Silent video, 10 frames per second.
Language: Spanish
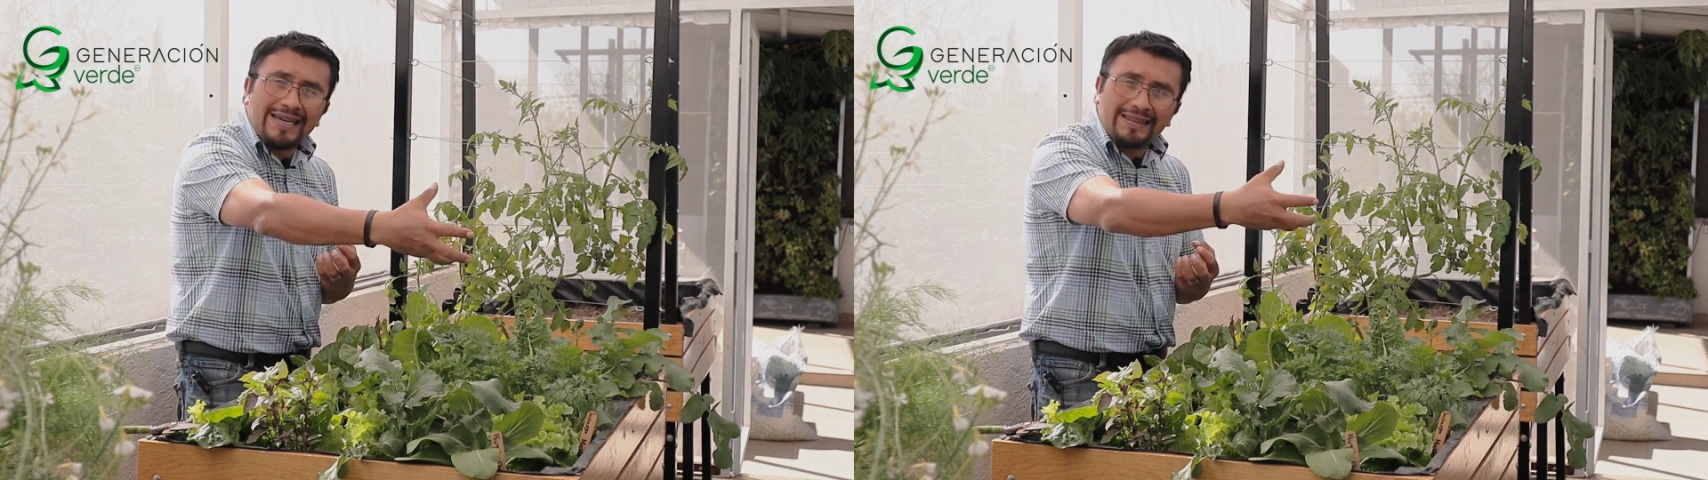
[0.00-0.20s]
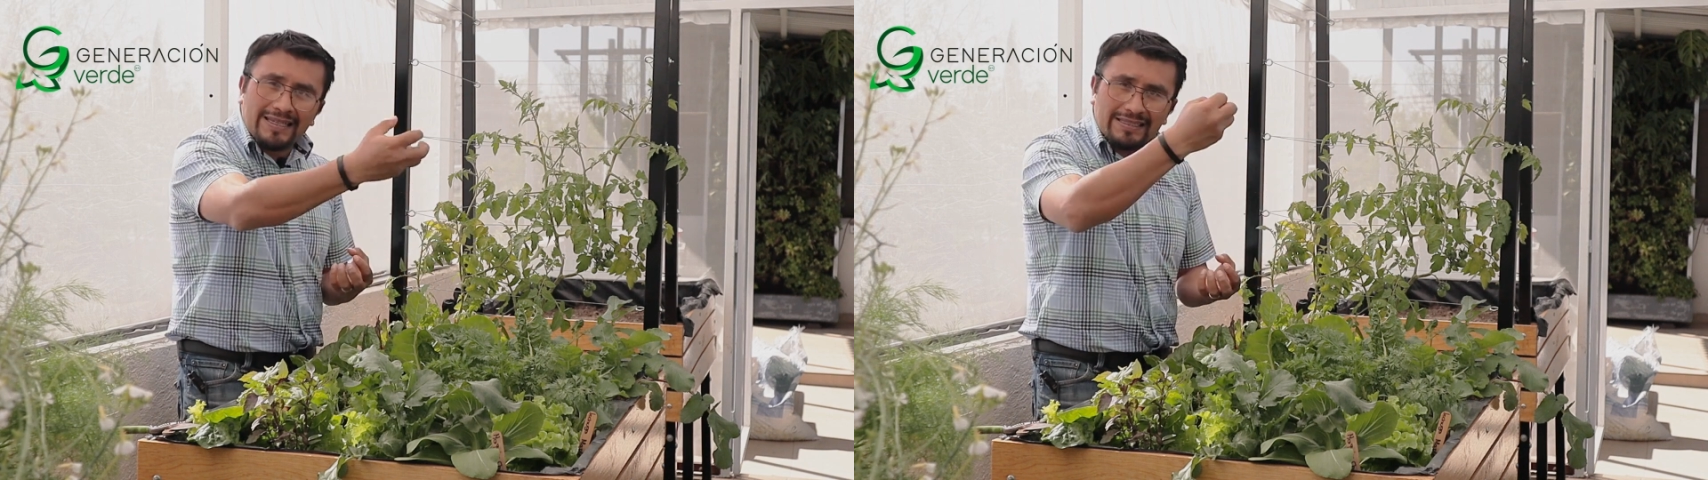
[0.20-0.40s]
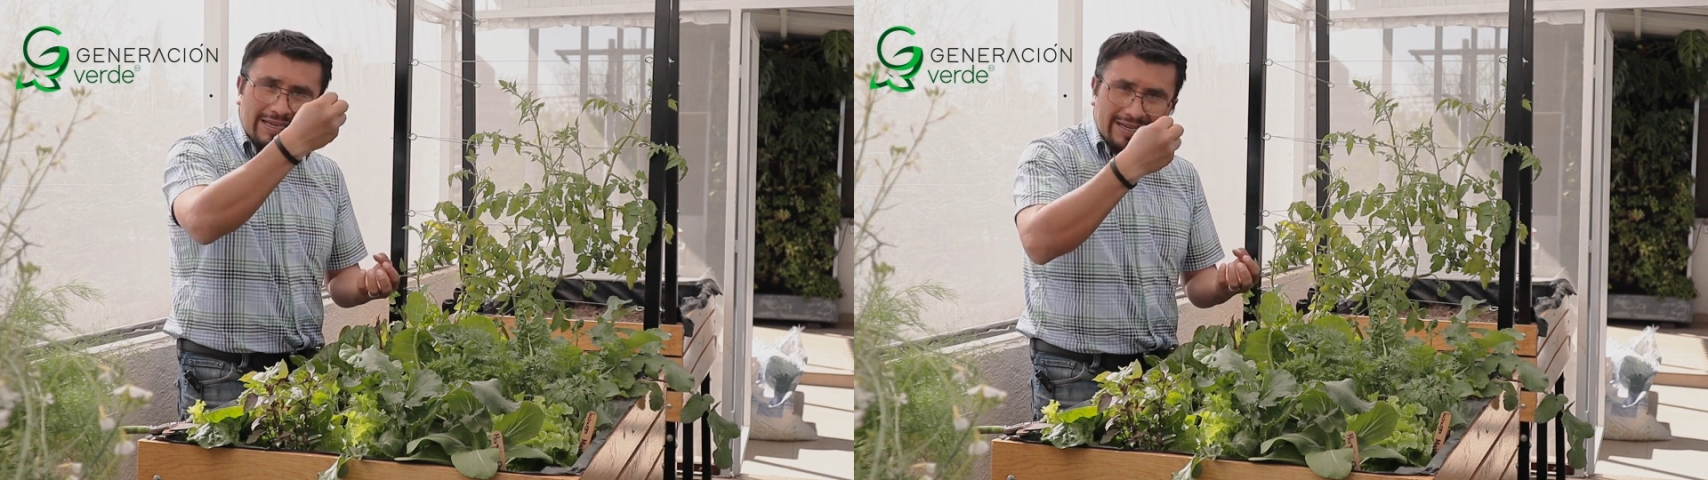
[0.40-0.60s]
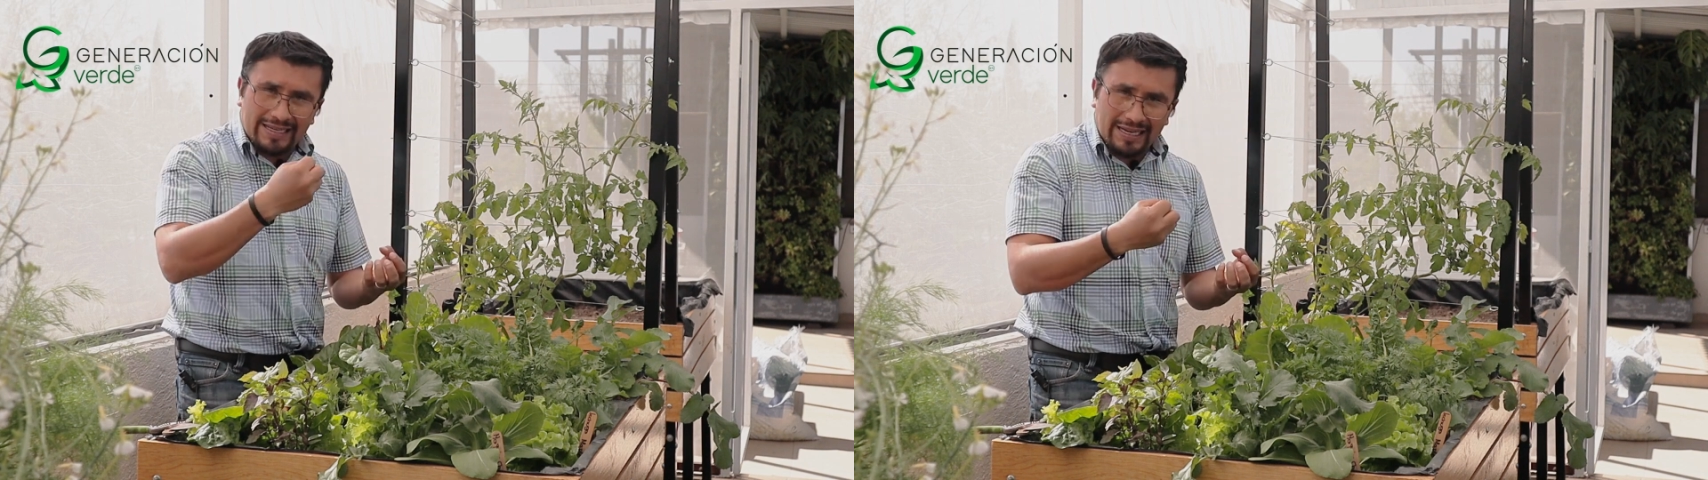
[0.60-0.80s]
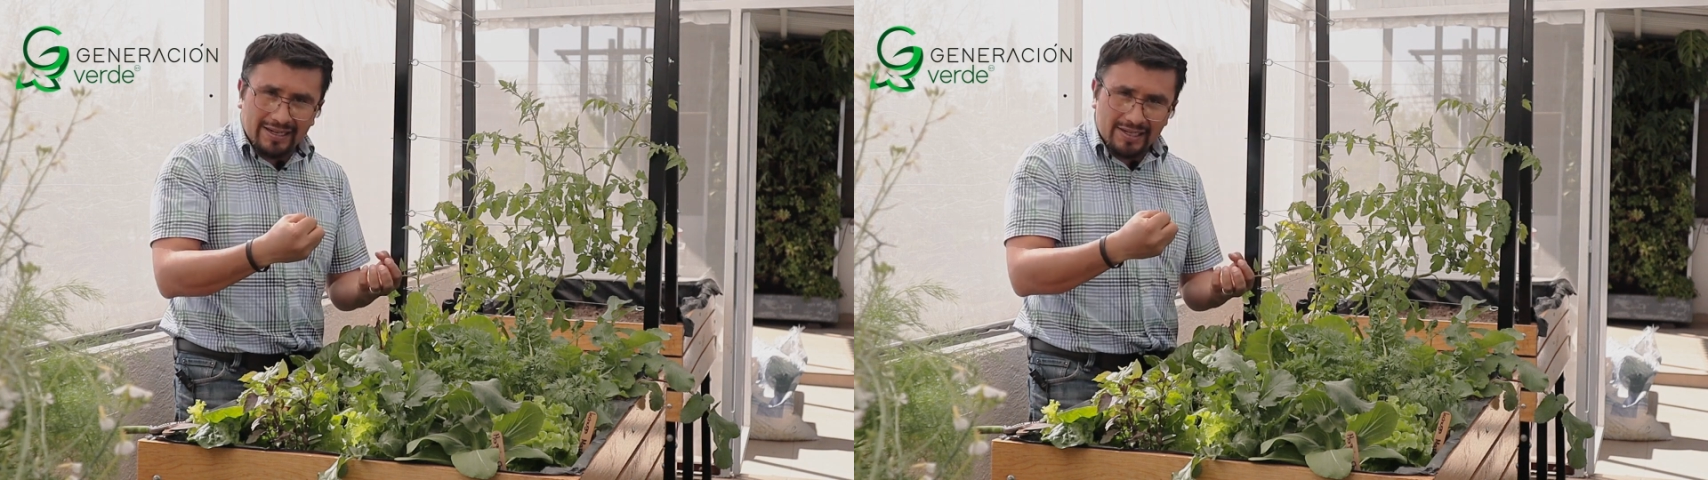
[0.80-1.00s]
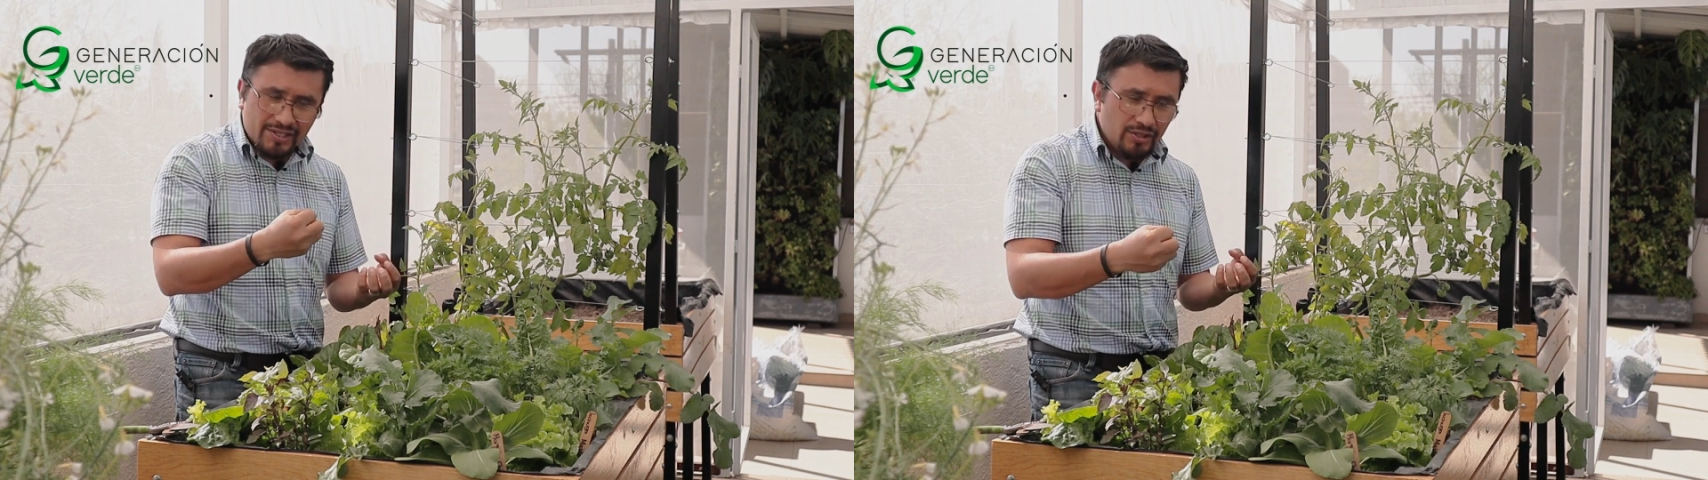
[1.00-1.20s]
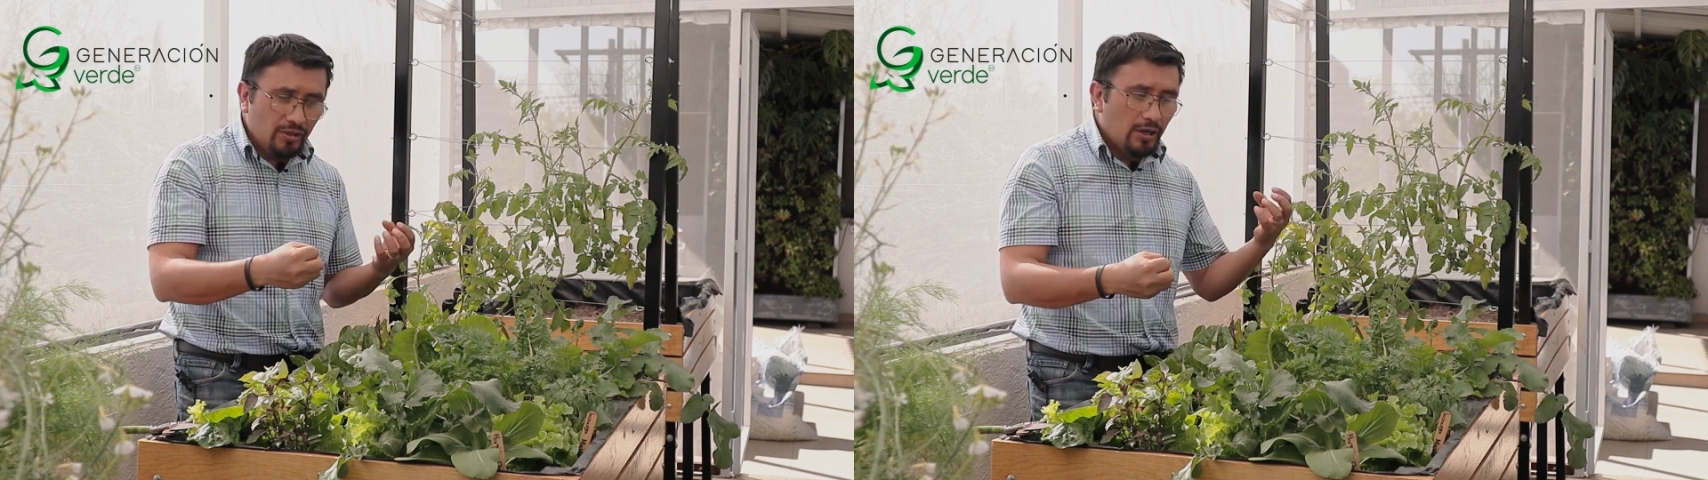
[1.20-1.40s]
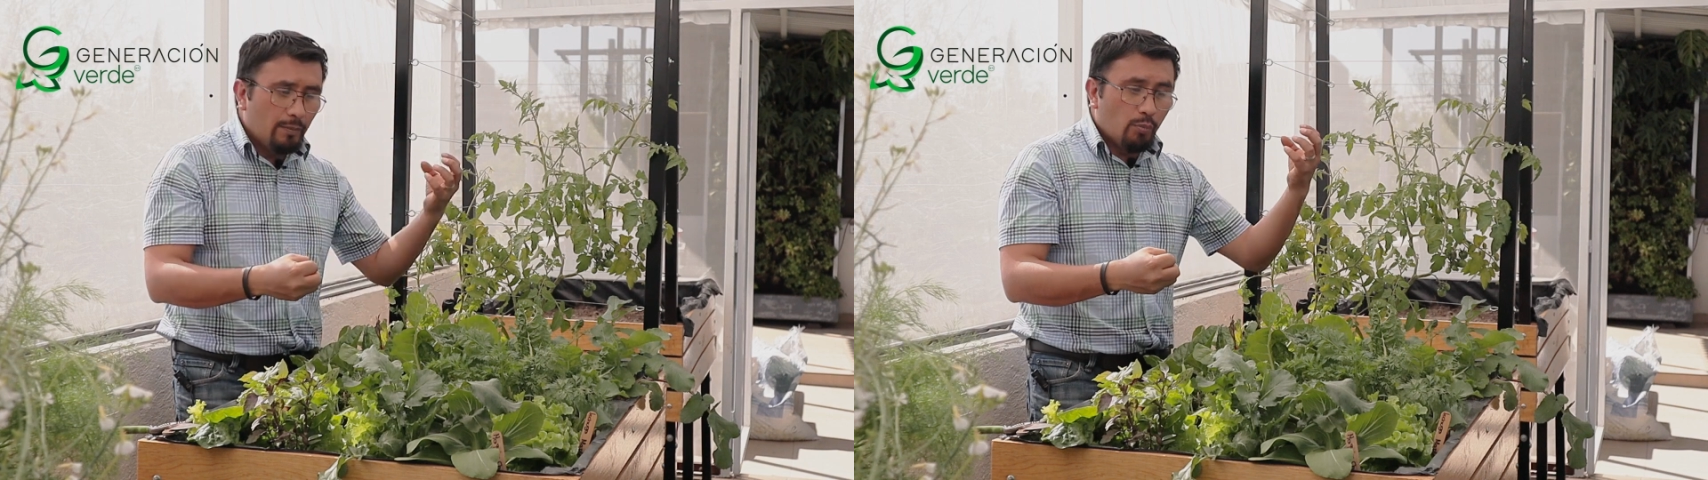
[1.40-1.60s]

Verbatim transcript: quites la que ya creció,